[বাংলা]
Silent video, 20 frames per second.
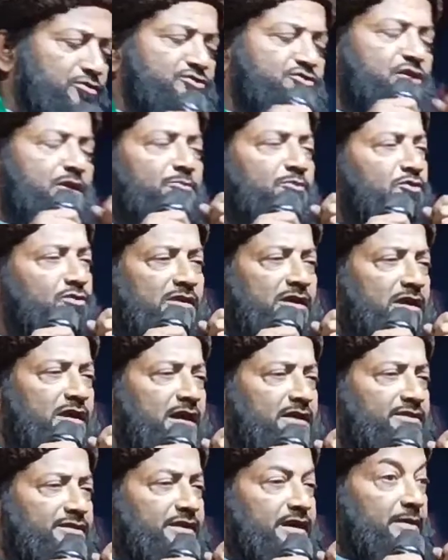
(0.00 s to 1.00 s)
এক গুচ্ছ এমন করে
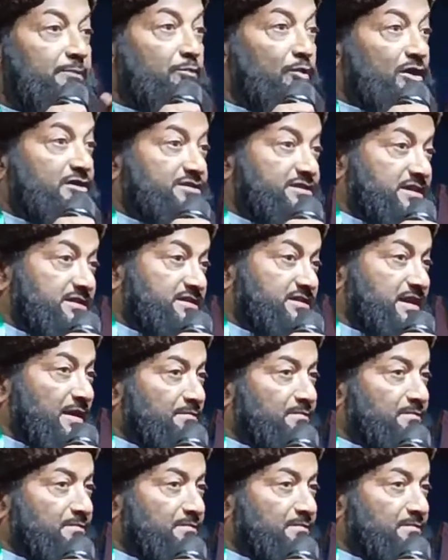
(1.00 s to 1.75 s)
না দিয়ে বক্সের